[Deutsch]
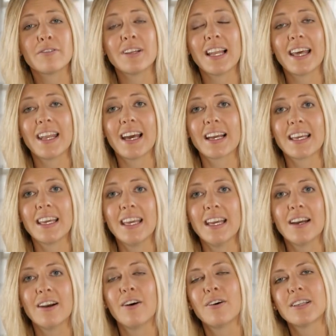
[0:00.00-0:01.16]
viel Energie
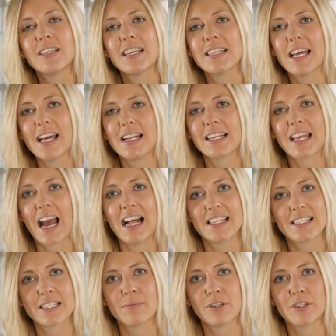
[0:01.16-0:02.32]
und enthält
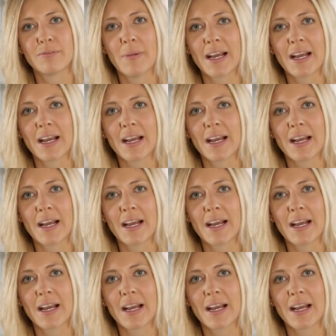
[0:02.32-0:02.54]
Kalzium und